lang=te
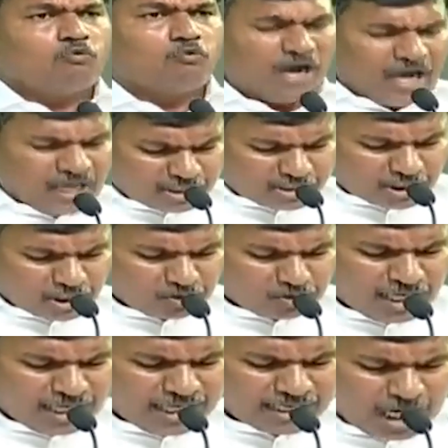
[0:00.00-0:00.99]
వాన
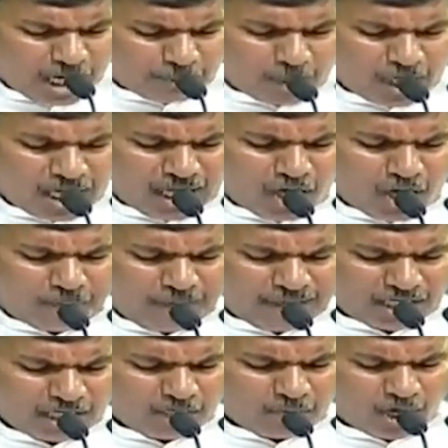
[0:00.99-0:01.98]
చిరుకు లేక పొలాల్లో
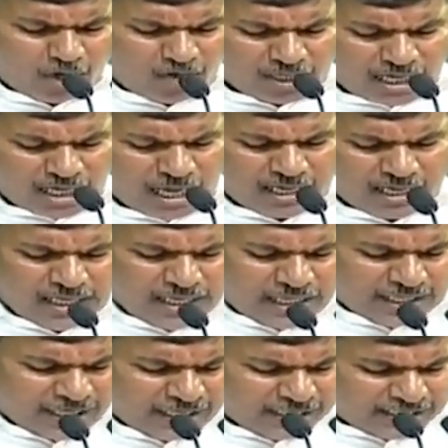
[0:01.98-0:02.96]
పంటలు మొలవక
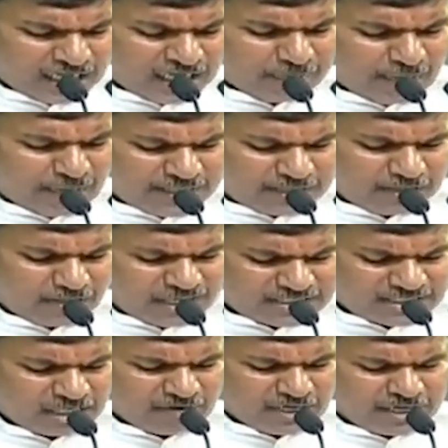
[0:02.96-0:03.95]
ఇంటిల్లి పాది
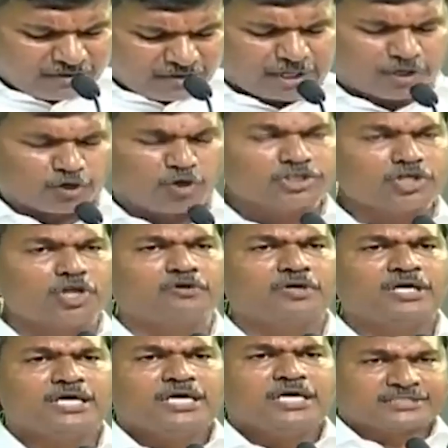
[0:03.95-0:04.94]
వలసలు వెళ్ళినటువంటి రోజులు
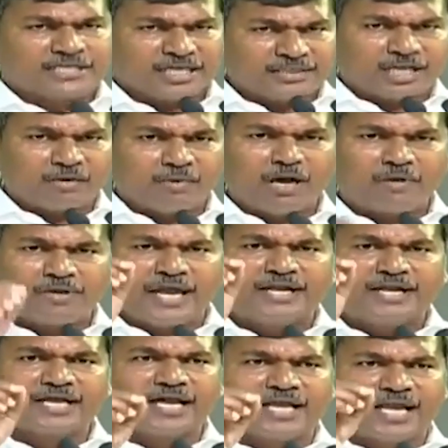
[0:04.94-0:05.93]
చంద్రబాబు
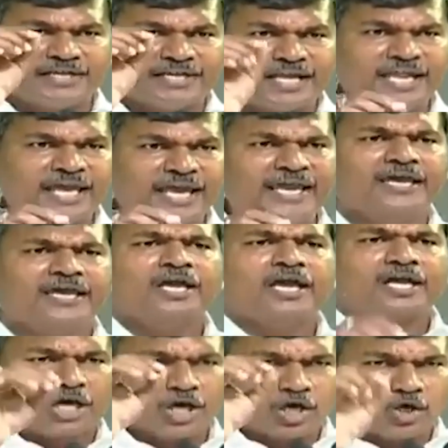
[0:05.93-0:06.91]
నాయుడు గారు అంటేనే
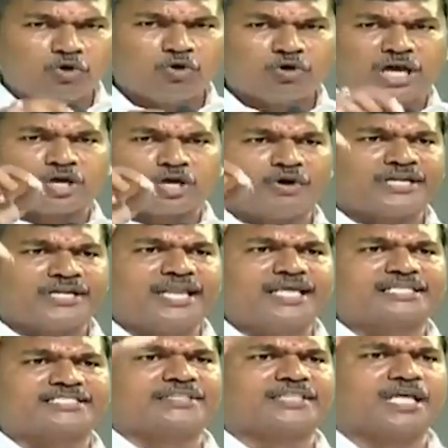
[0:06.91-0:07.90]
కరువు కరువు
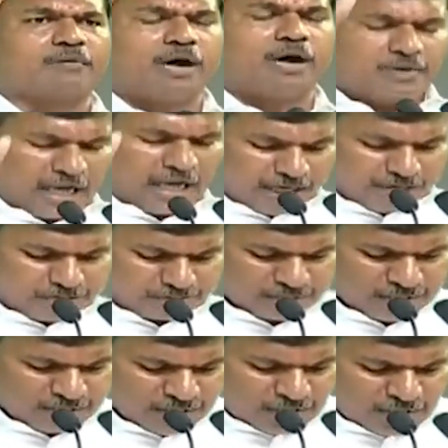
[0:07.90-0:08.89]
అంటేనే చంద్రబాబు నాయుడు
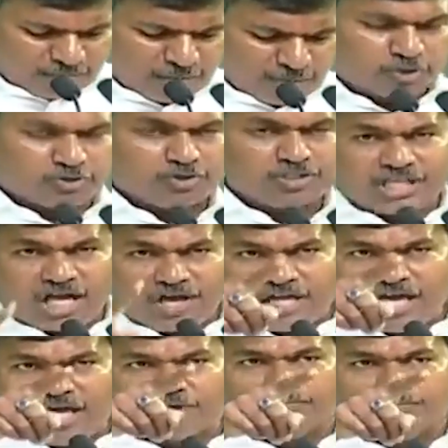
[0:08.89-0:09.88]
మీరు చూస్తా
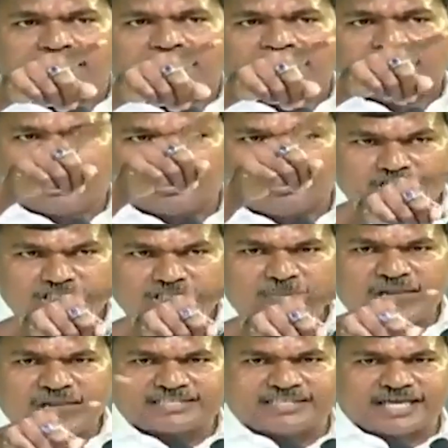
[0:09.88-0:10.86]
ఉన్నారు ఈ రోజు
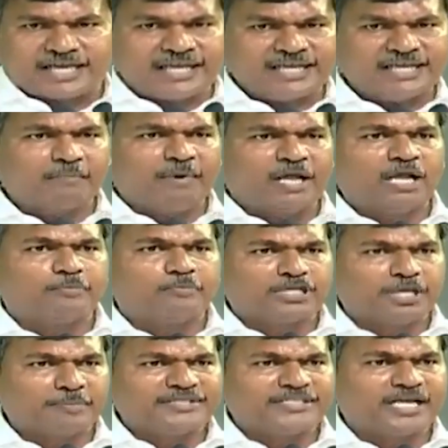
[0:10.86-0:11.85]
మన జగనన్న మన
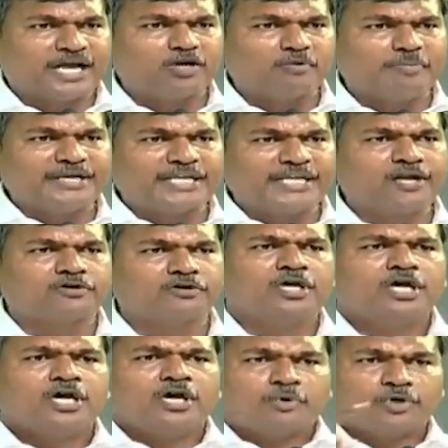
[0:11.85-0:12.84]
పుట్టపర్తికి అడుగు పెట్టాడు
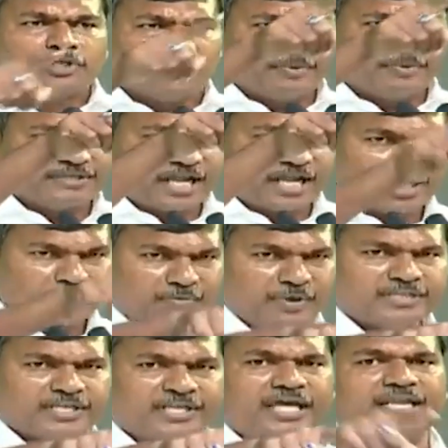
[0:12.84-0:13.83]
పుట్టపర్తి అడుగు
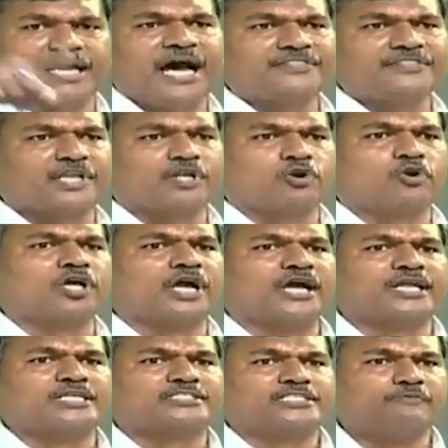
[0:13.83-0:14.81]
పెడితేనే రాత్రి రెండు
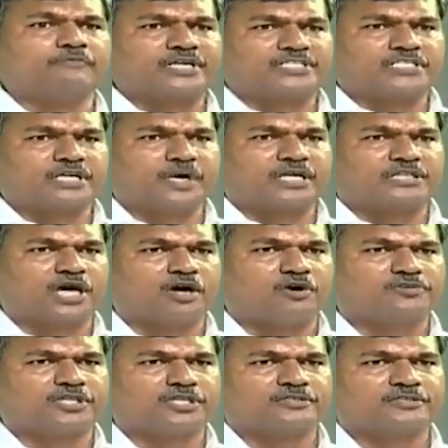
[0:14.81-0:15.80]
గంటల సేపు వర్షం పడతా
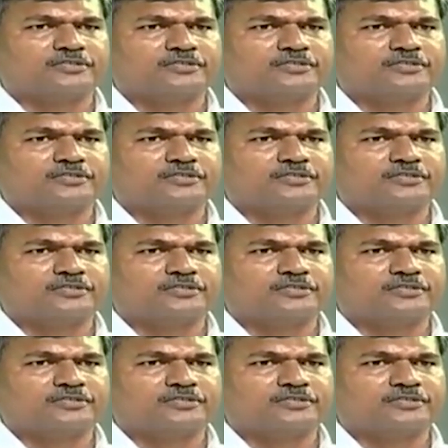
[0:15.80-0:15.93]
ఉంది